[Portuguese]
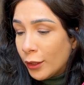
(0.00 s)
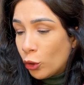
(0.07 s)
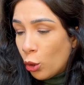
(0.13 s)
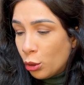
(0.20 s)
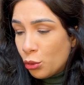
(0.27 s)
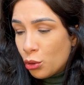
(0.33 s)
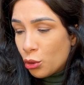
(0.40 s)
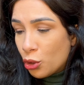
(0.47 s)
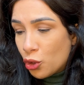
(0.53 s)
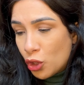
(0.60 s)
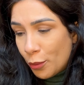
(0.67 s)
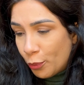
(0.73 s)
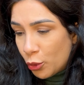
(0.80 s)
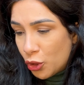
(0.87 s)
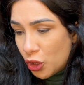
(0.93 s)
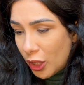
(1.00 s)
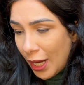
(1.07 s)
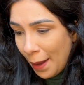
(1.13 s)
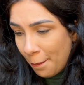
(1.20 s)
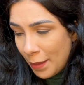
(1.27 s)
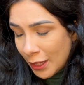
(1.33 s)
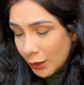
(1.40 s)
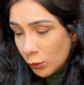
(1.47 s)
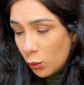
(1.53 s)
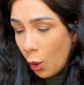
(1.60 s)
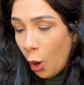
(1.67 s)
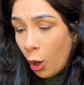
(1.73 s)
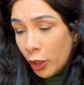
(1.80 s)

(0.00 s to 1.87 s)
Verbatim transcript: todos os tipos de cabelo,